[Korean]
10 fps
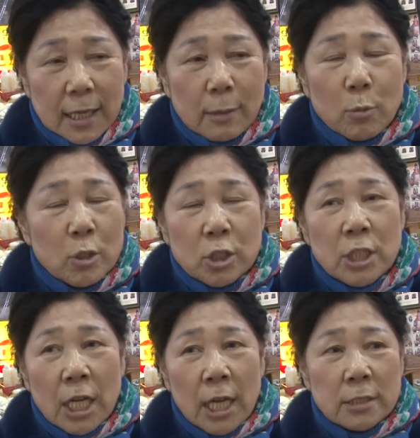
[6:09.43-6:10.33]
아니 뭘 뭐
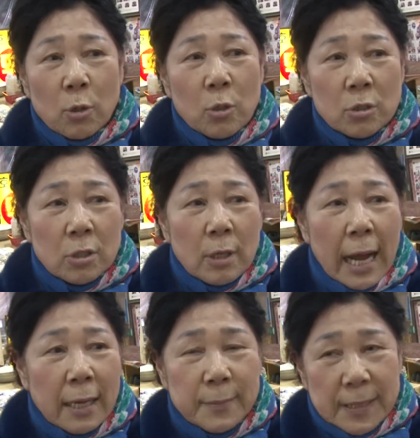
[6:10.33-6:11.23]
그냥 해야지 거기 는거
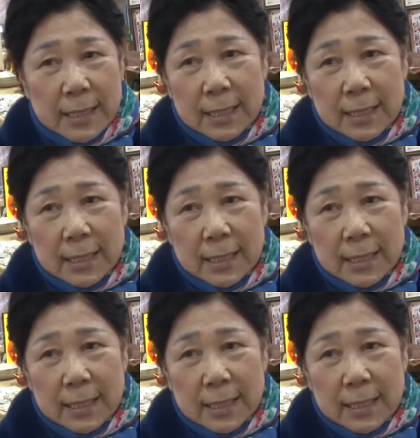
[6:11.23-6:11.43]
아깝잖아.